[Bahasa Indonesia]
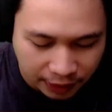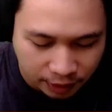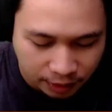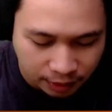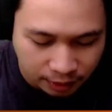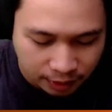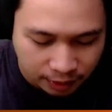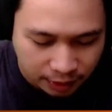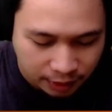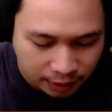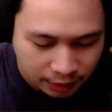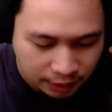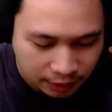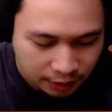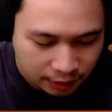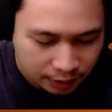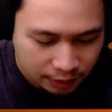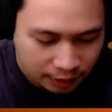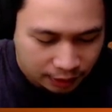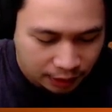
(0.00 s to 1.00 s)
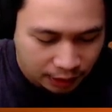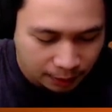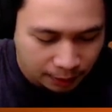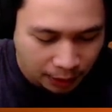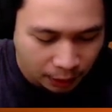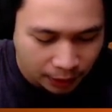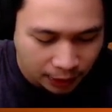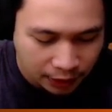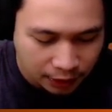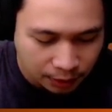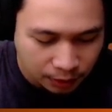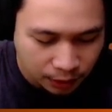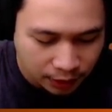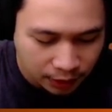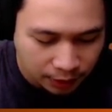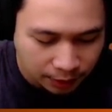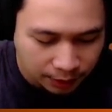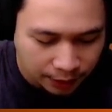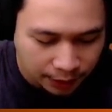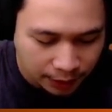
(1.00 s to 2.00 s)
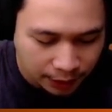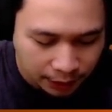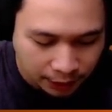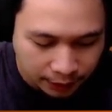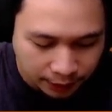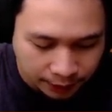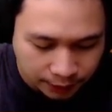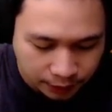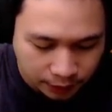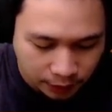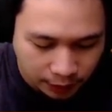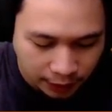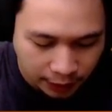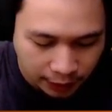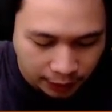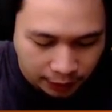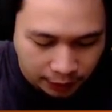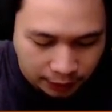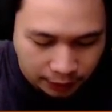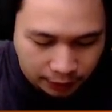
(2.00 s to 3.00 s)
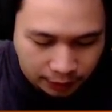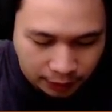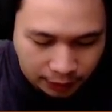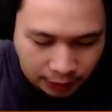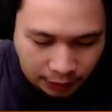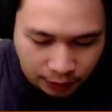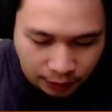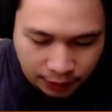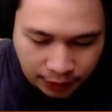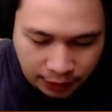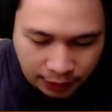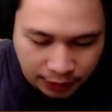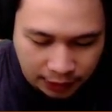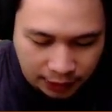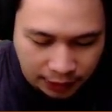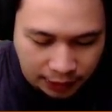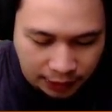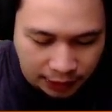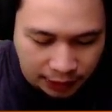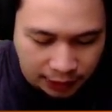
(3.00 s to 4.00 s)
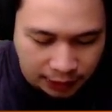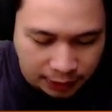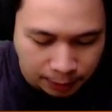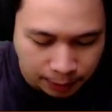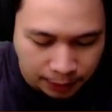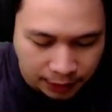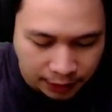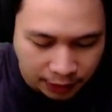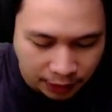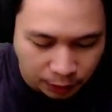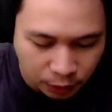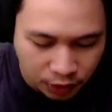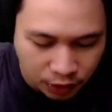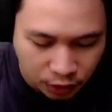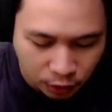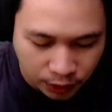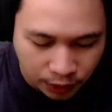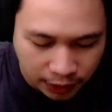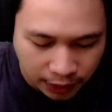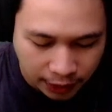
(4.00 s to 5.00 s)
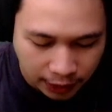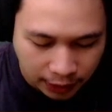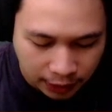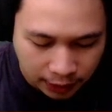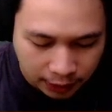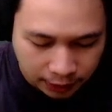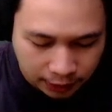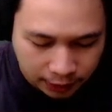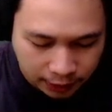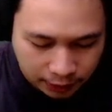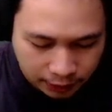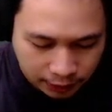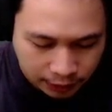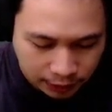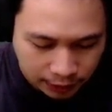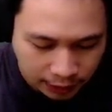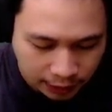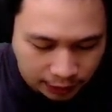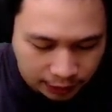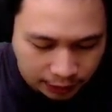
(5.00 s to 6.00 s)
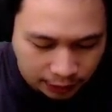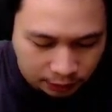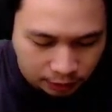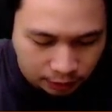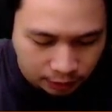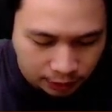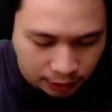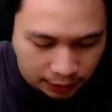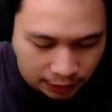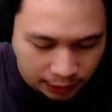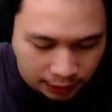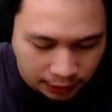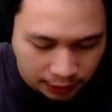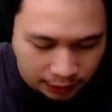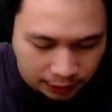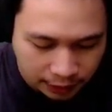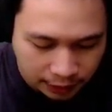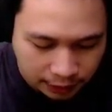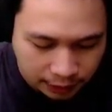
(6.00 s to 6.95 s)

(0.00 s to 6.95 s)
itu ke bawah semua temen ya. Oke. Harusnya ini easy peasy lemon squeezy ya. Tinggal satu ini lagi.